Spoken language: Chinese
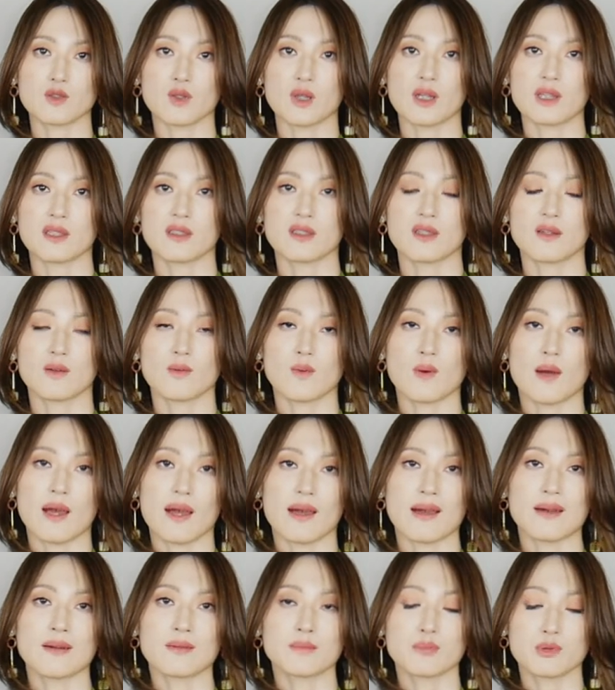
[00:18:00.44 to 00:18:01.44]
穿的
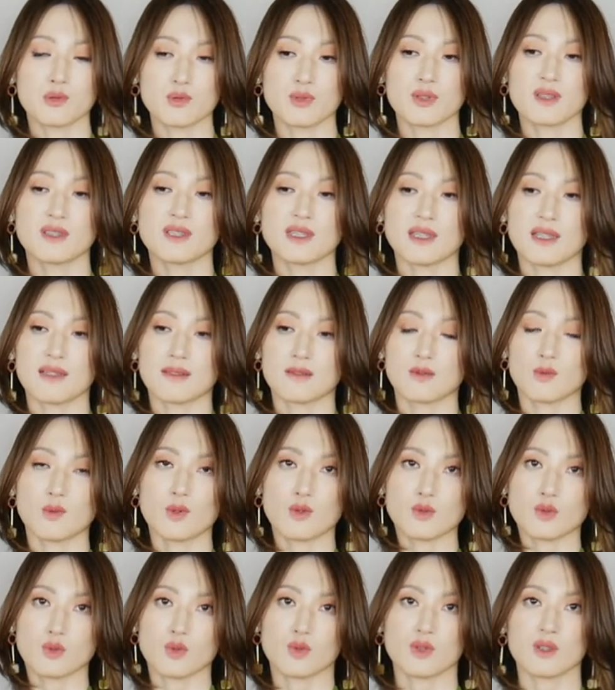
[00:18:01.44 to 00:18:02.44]
话，不推荐；如
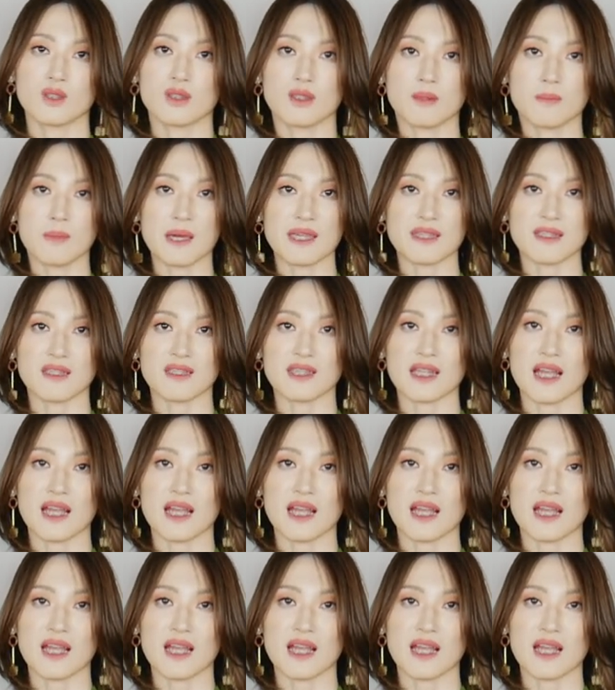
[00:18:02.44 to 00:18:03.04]
果说你把它